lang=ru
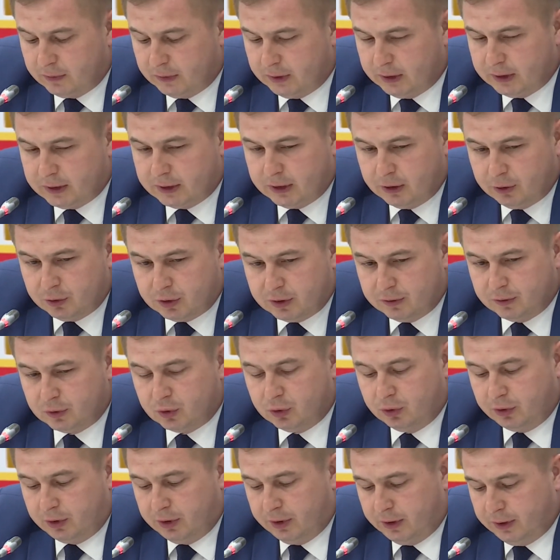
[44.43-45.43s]
И остаются
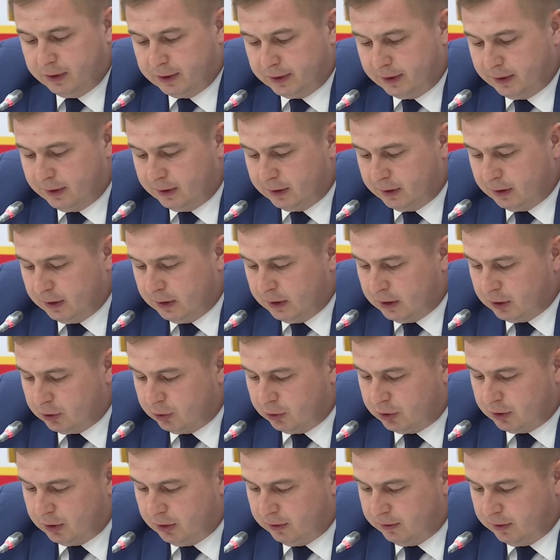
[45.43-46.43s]
высокие риски,
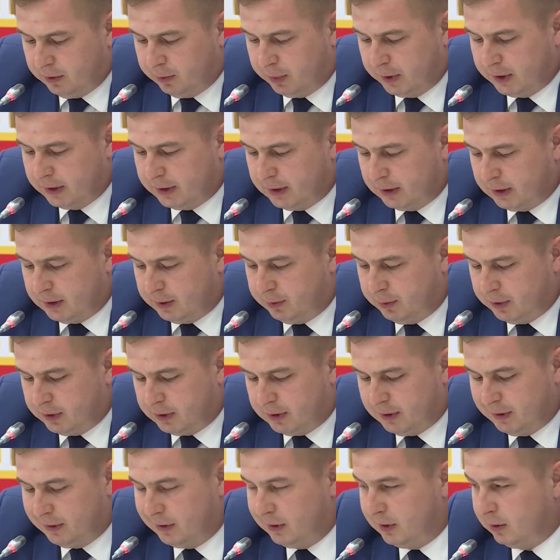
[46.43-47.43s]
что целевые показатели
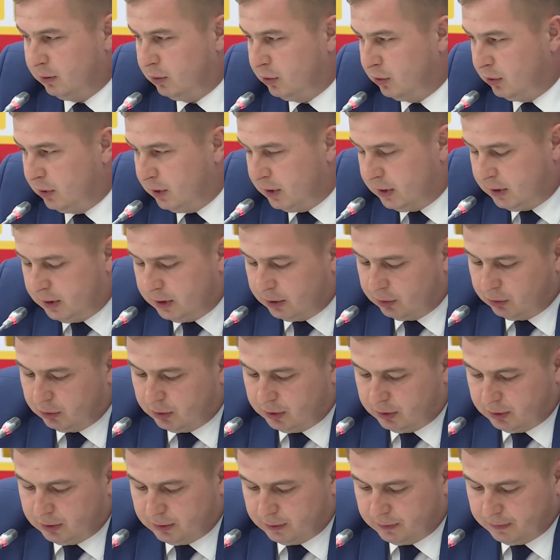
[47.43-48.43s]
смерти не будут
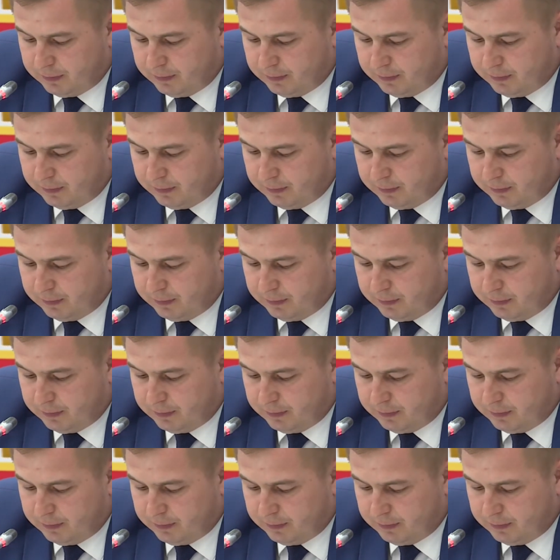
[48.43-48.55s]
достигнуты.